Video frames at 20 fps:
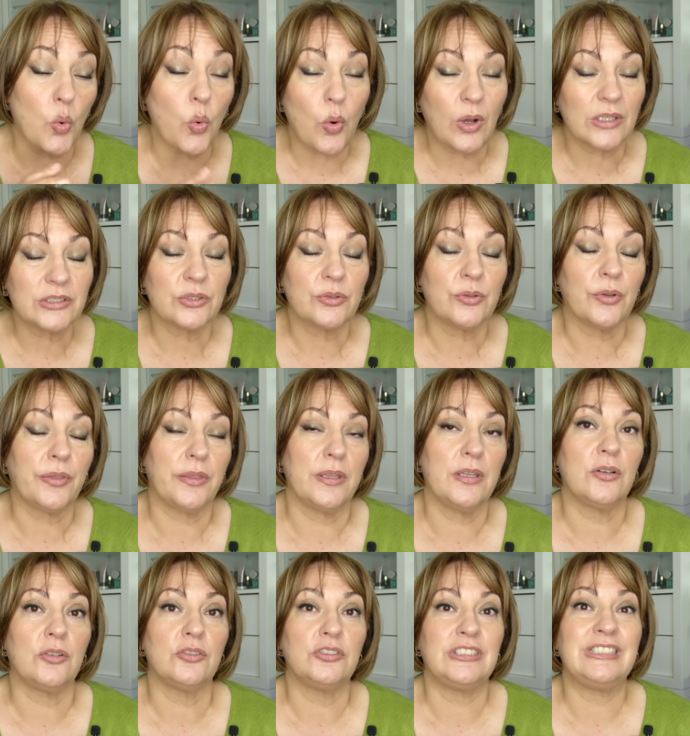4 o
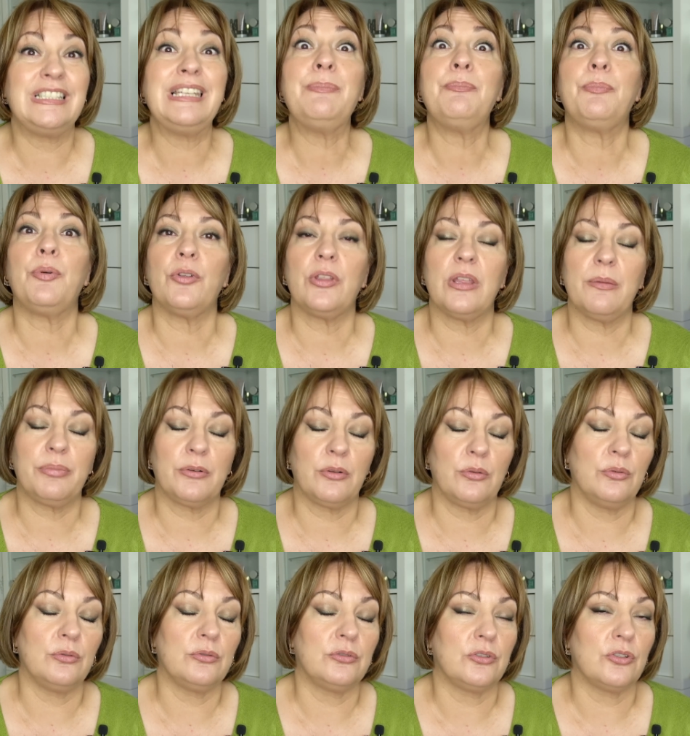5 tipos de
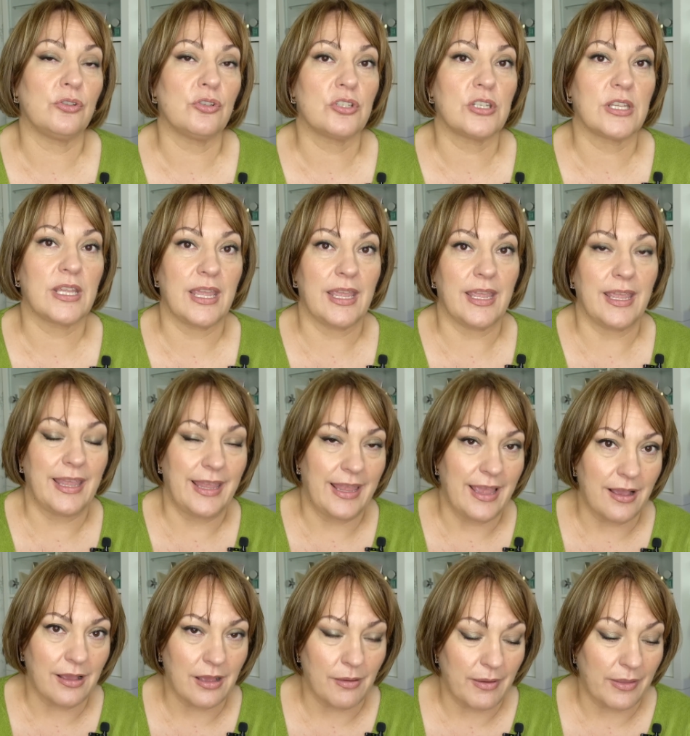productos que
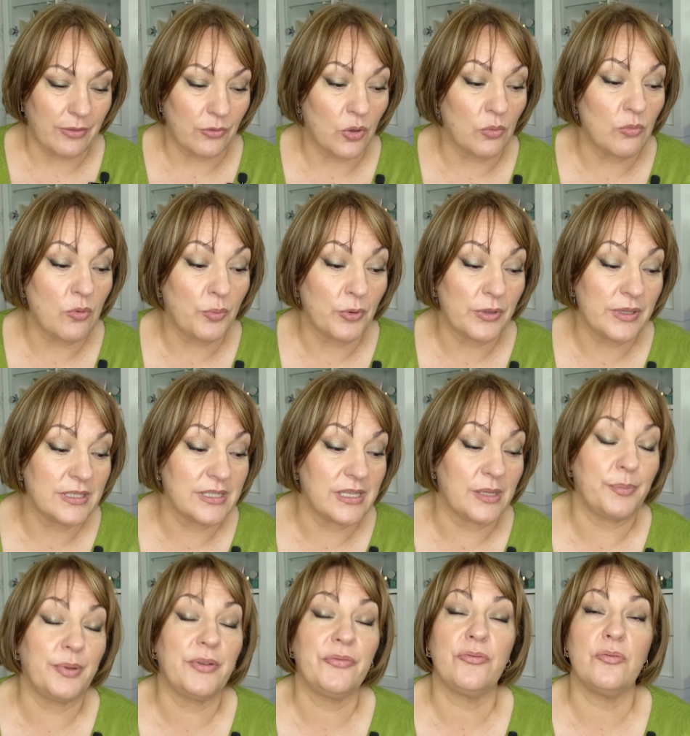he acabado, como pueden
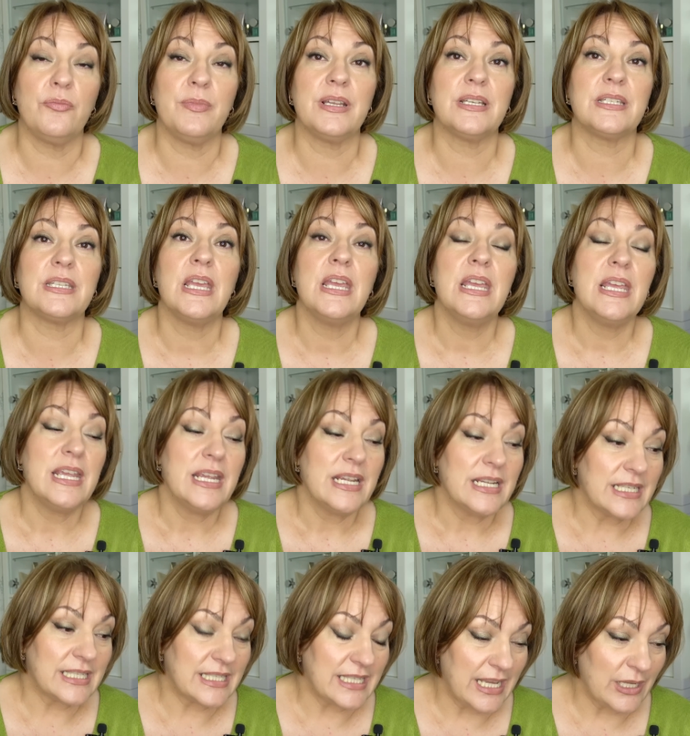ser perfumes,
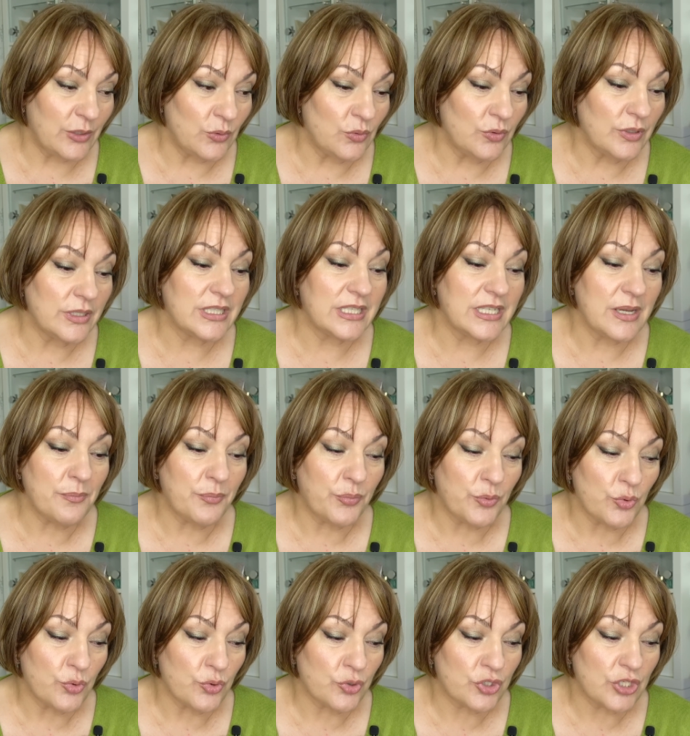serum,
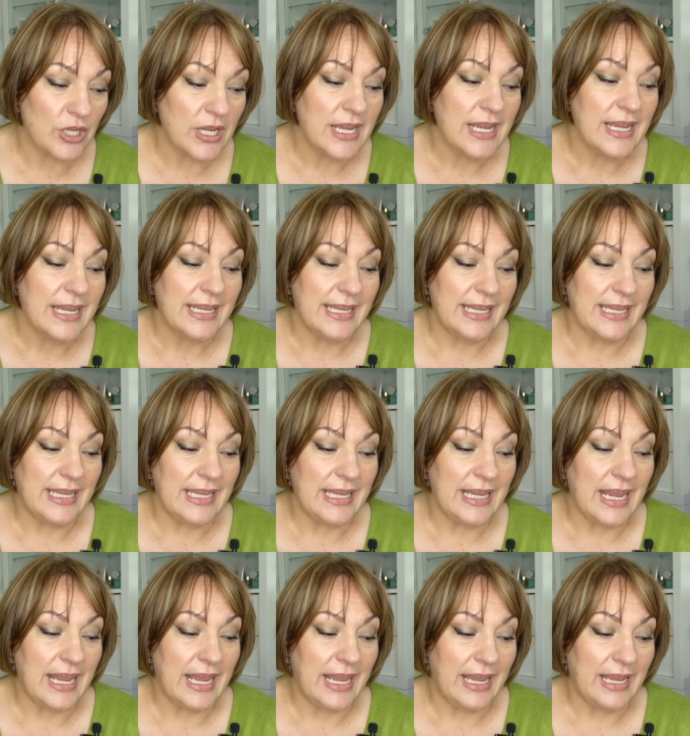champús
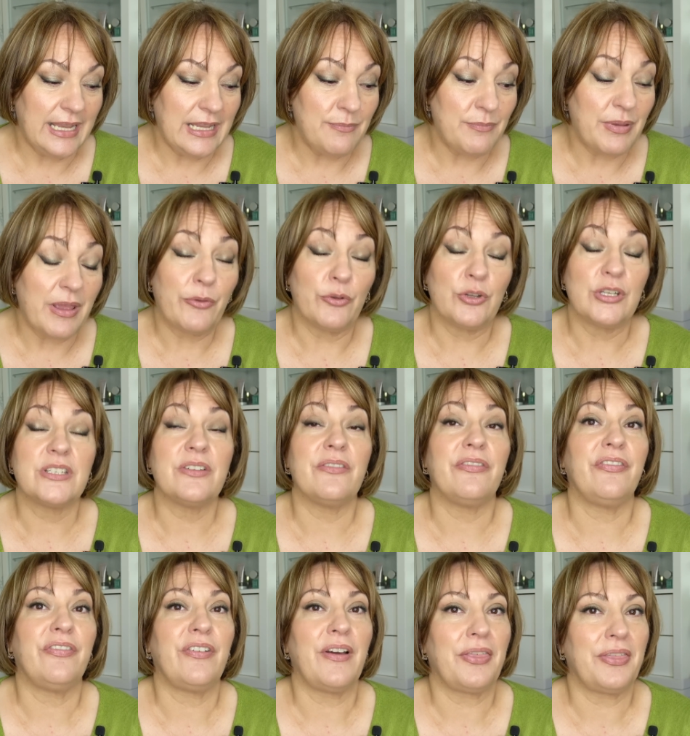y limpiadores
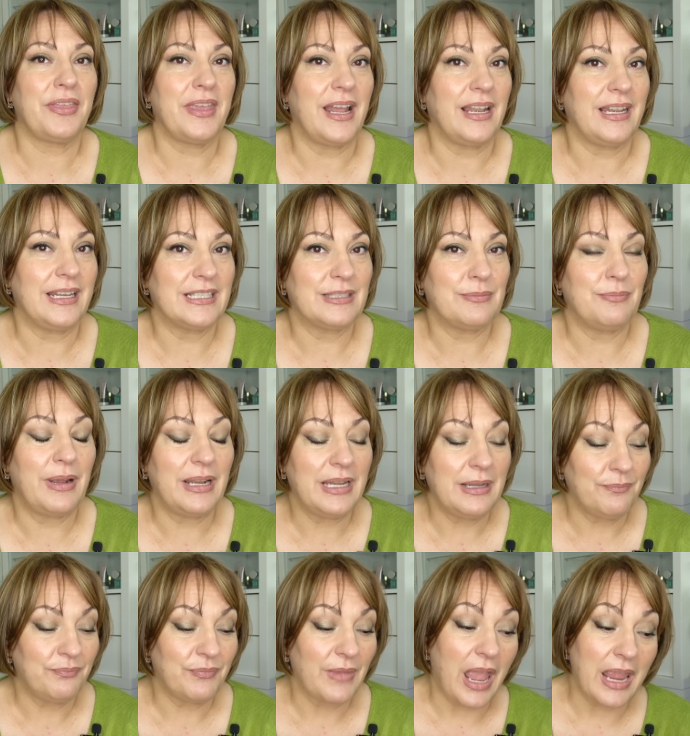faciales,
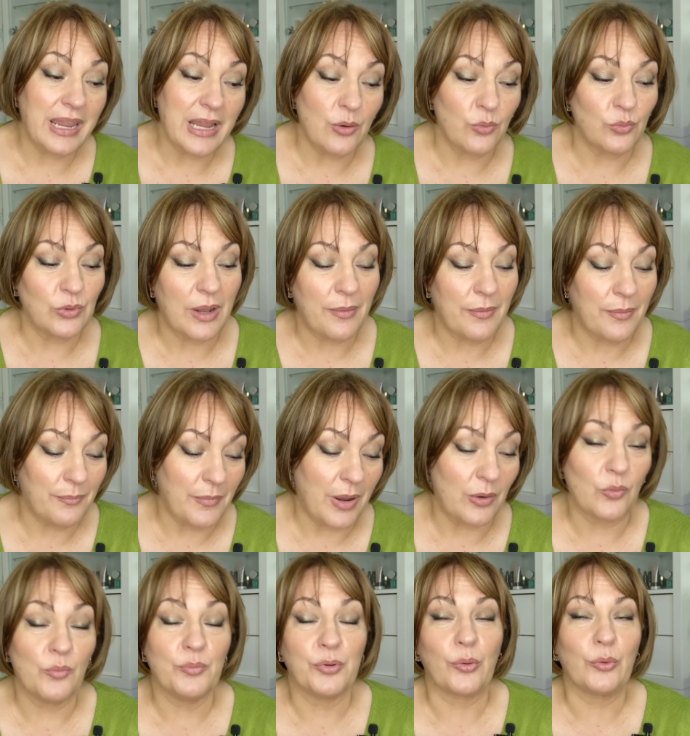¿vale? Hay alguna,
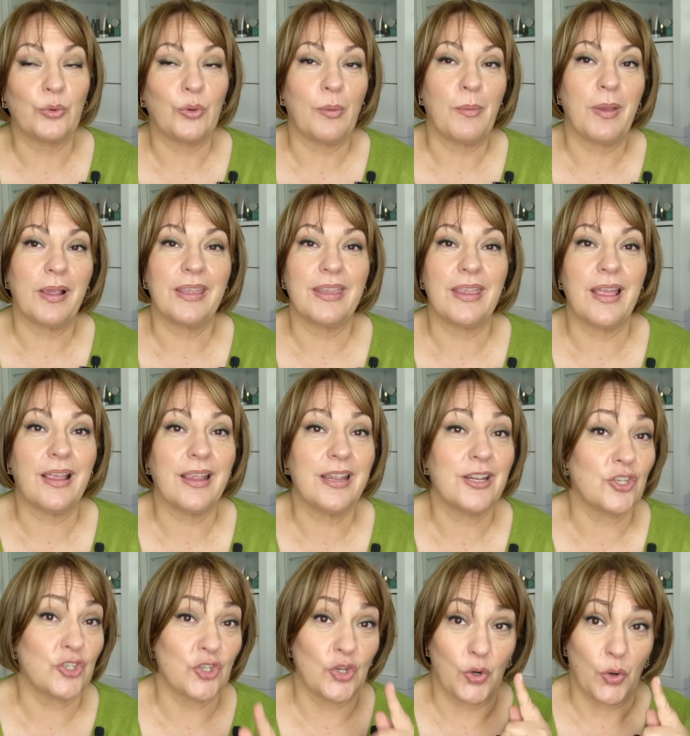algún producto de
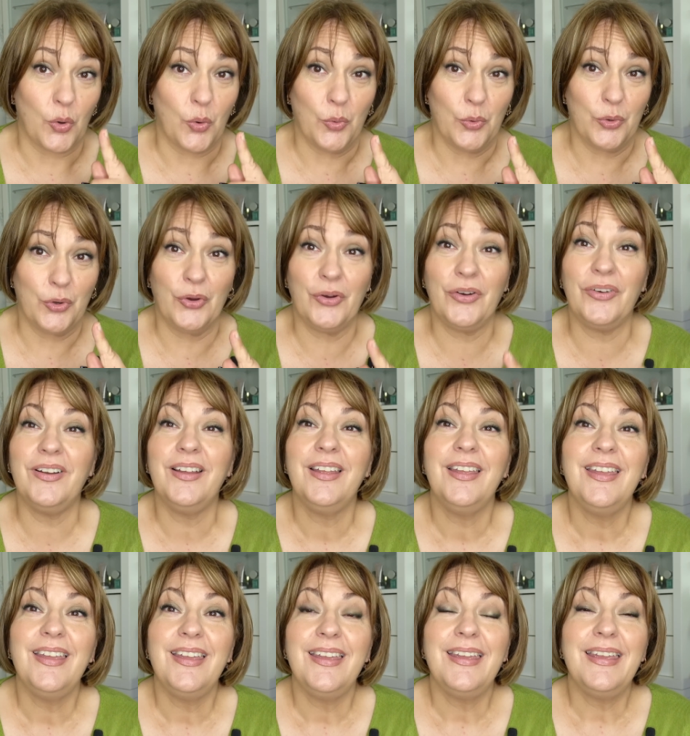maquillaje, solo uno
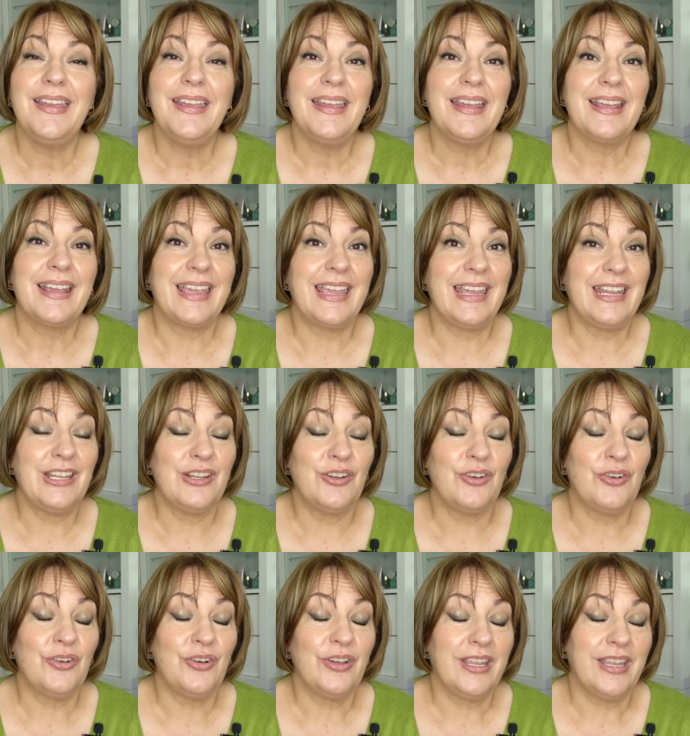que
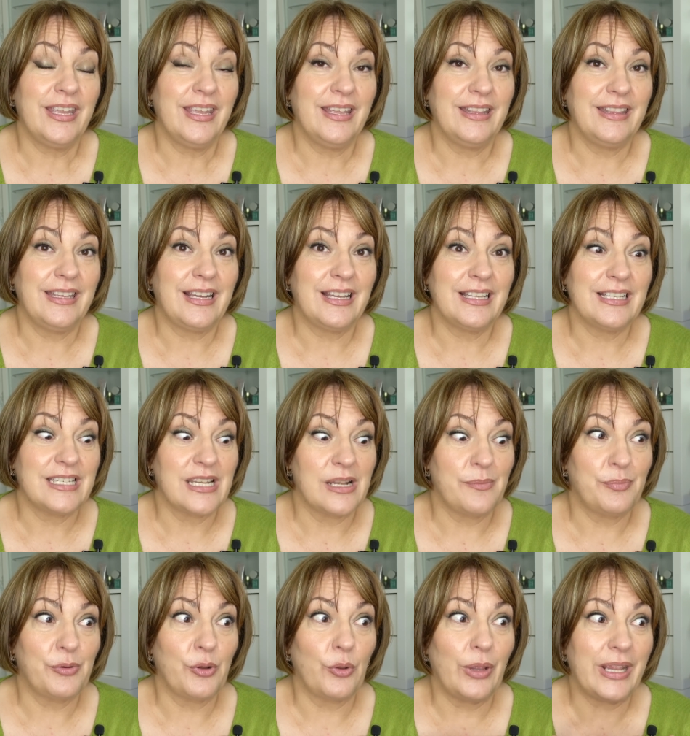no eh, deja de
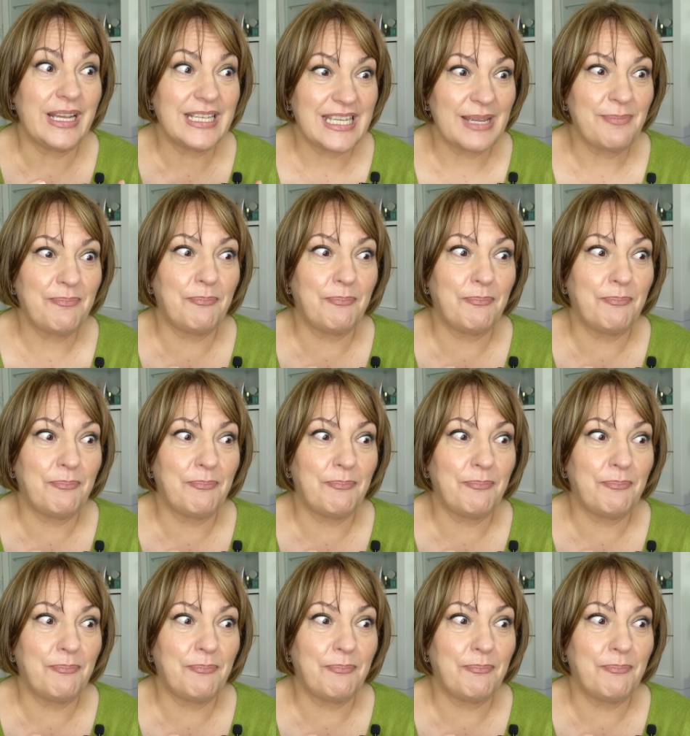ser ese